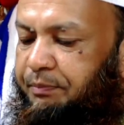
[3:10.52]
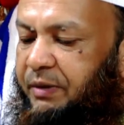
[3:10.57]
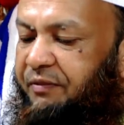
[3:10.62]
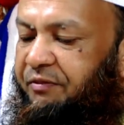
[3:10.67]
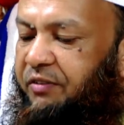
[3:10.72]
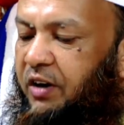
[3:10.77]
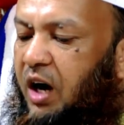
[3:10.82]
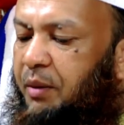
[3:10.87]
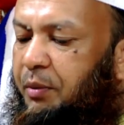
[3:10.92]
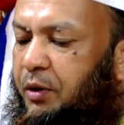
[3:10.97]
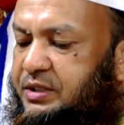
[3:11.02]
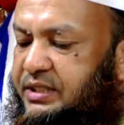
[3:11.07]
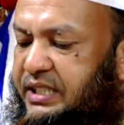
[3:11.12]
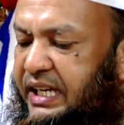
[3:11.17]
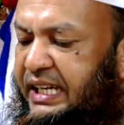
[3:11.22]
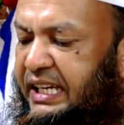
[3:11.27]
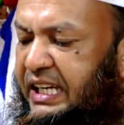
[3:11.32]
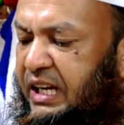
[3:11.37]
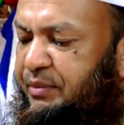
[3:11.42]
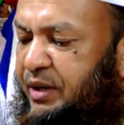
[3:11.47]
বিপ্লব
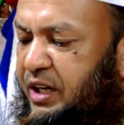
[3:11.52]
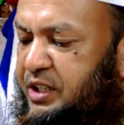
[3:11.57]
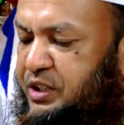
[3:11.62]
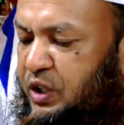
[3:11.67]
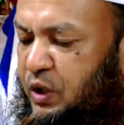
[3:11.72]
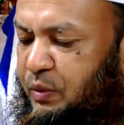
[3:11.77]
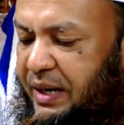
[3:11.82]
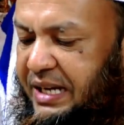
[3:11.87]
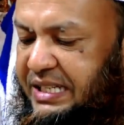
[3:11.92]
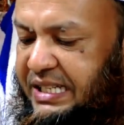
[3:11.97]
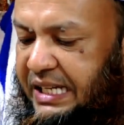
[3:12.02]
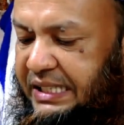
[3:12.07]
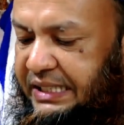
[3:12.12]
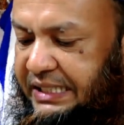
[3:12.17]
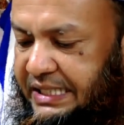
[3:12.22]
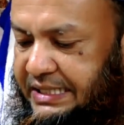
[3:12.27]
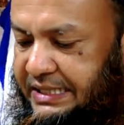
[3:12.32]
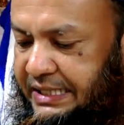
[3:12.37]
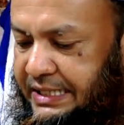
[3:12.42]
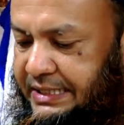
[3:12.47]
হোসাইন নামে একজন ভাই
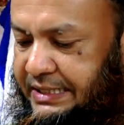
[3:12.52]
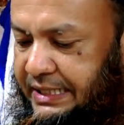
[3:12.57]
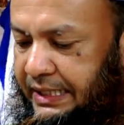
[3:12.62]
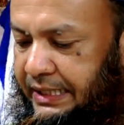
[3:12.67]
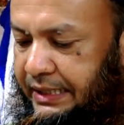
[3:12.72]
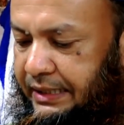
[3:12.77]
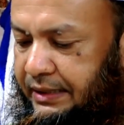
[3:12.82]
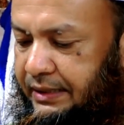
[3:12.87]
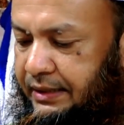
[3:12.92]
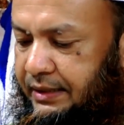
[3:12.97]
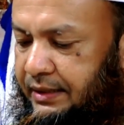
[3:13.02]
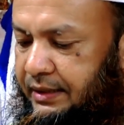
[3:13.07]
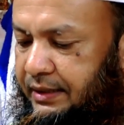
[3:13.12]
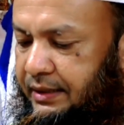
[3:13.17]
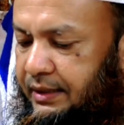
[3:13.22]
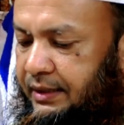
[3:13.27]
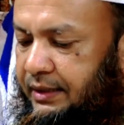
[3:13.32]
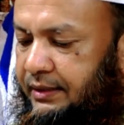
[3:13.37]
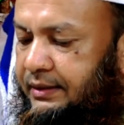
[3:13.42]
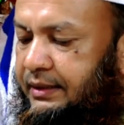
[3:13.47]
জানতে চেয়েছেন
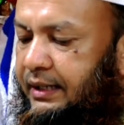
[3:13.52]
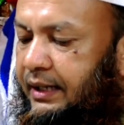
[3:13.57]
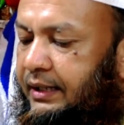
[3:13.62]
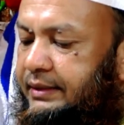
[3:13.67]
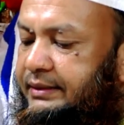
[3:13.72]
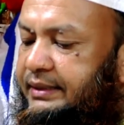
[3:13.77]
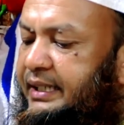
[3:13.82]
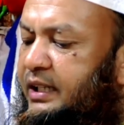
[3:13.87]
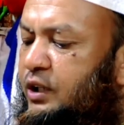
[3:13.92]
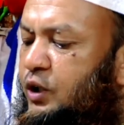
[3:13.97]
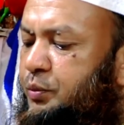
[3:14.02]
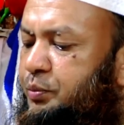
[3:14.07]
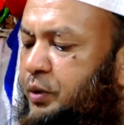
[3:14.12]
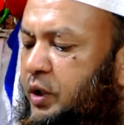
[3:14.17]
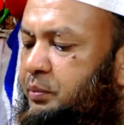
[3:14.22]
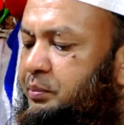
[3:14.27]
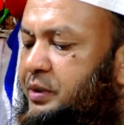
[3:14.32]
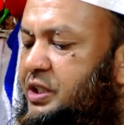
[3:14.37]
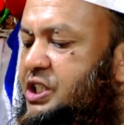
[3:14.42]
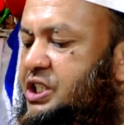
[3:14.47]
তাকদিরের
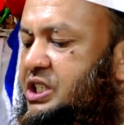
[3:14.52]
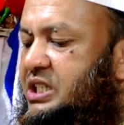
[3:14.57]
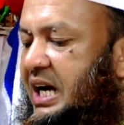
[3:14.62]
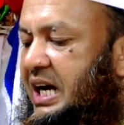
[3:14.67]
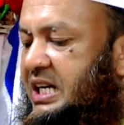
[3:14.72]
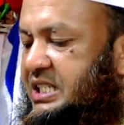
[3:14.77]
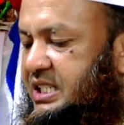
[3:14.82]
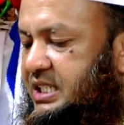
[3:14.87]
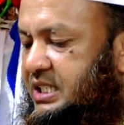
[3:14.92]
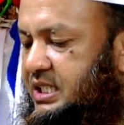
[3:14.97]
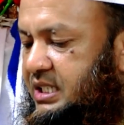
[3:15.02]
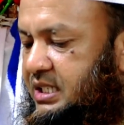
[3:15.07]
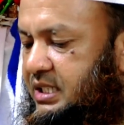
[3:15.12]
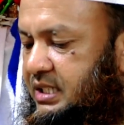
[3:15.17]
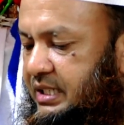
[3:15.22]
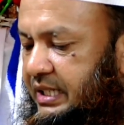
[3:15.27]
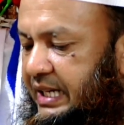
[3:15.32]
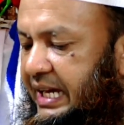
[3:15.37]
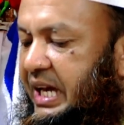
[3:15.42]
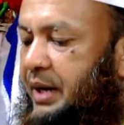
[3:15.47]
উপর বিশ্বাস
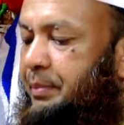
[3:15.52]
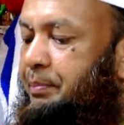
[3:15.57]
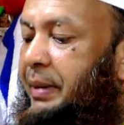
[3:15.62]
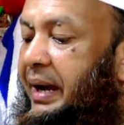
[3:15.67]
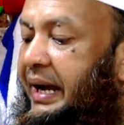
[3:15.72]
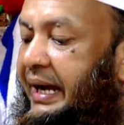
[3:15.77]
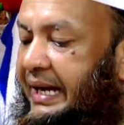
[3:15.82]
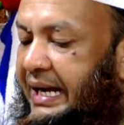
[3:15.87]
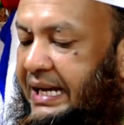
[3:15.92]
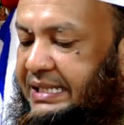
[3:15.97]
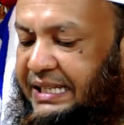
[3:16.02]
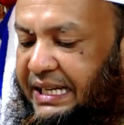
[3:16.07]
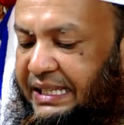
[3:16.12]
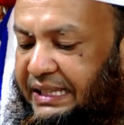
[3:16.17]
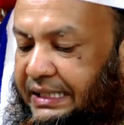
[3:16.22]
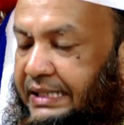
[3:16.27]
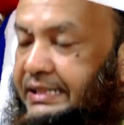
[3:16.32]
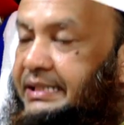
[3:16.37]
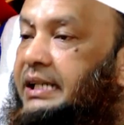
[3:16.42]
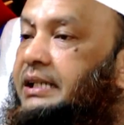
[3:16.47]
এর ব্যাখ্যা
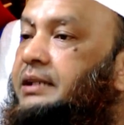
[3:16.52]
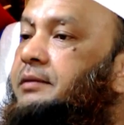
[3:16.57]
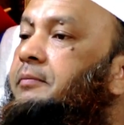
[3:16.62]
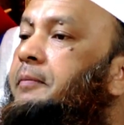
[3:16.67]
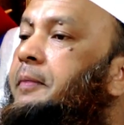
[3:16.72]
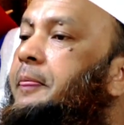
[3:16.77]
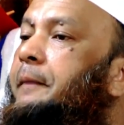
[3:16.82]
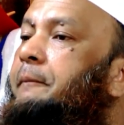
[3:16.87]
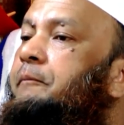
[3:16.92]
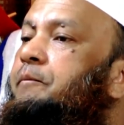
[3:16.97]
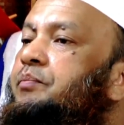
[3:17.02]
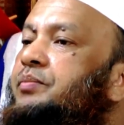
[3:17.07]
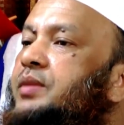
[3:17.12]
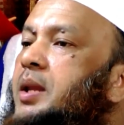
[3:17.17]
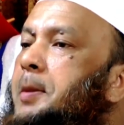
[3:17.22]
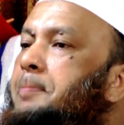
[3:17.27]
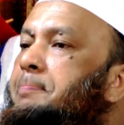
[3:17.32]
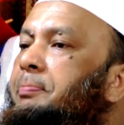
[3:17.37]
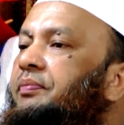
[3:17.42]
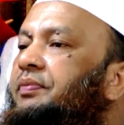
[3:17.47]
জানতে চাই
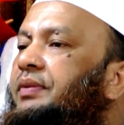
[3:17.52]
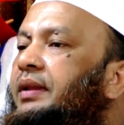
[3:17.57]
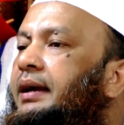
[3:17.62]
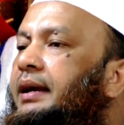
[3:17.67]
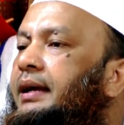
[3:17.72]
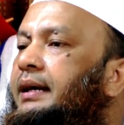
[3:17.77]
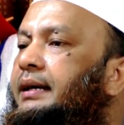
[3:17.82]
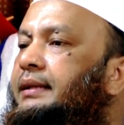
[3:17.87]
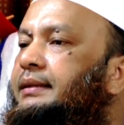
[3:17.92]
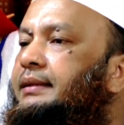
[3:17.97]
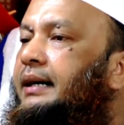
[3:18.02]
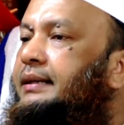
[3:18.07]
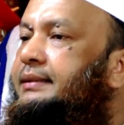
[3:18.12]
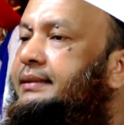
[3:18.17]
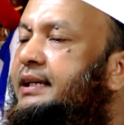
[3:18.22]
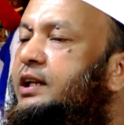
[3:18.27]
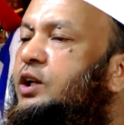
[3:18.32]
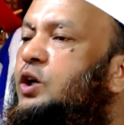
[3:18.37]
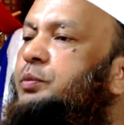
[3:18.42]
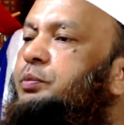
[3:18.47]

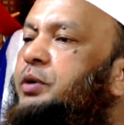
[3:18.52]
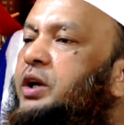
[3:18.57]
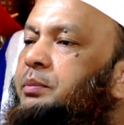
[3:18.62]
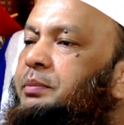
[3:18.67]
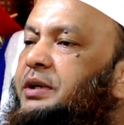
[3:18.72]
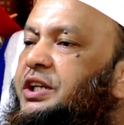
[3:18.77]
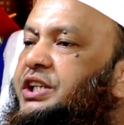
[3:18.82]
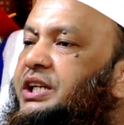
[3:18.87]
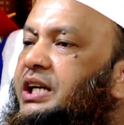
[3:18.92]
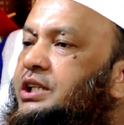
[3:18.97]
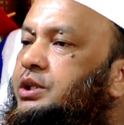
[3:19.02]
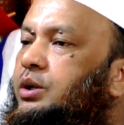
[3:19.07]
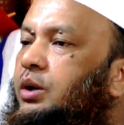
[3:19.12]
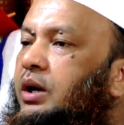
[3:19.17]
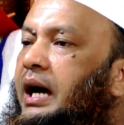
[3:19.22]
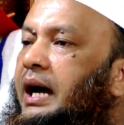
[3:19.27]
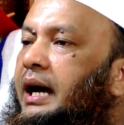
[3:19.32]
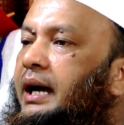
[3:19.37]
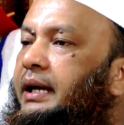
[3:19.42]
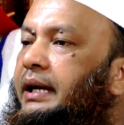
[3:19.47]
তাকদিরের উপরে বিশ্বাস
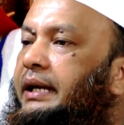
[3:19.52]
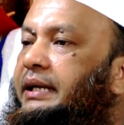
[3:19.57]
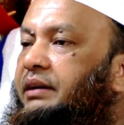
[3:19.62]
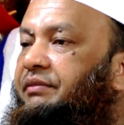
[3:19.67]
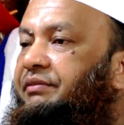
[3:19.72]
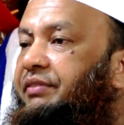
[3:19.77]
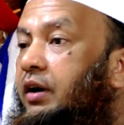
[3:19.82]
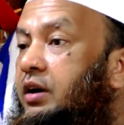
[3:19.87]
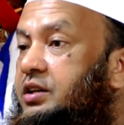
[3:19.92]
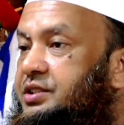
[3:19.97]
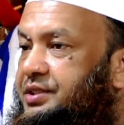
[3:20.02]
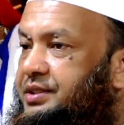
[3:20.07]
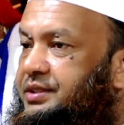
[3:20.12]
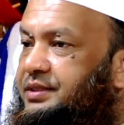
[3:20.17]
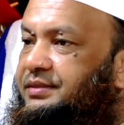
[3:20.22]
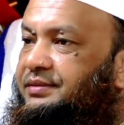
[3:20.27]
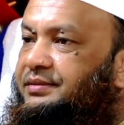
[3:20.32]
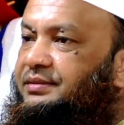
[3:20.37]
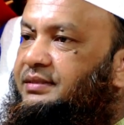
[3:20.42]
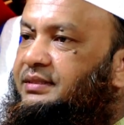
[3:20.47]
করা এটা ফরজ
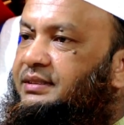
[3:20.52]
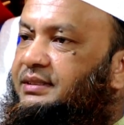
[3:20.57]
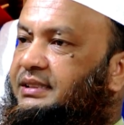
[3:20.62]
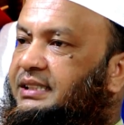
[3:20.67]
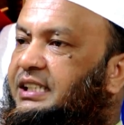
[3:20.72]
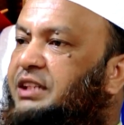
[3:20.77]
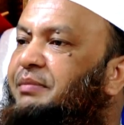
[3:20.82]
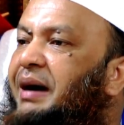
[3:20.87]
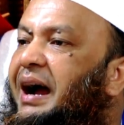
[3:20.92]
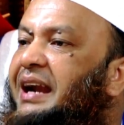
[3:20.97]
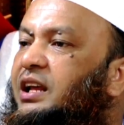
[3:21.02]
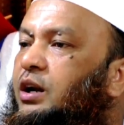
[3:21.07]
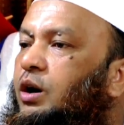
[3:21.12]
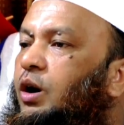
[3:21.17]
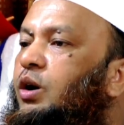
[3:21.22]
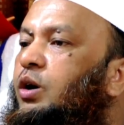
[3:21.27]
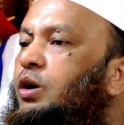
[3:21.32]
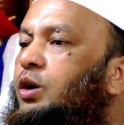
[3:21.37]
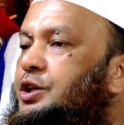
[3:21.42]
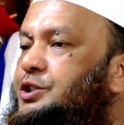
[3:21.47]
ইমানের
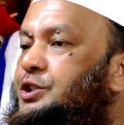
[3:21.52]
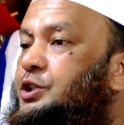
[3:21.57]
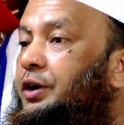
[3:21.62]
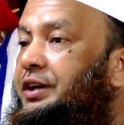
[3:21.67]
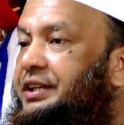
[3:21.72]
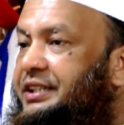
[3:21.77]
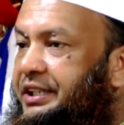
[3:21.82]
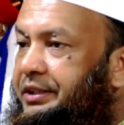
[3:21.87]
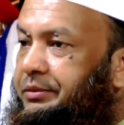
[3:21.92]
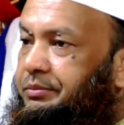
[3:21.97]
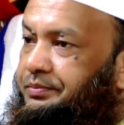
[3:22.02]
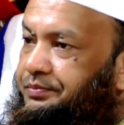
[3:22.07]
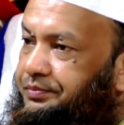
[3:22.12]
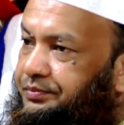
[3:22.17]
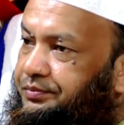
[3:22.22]
অঙ্গ ছয়টি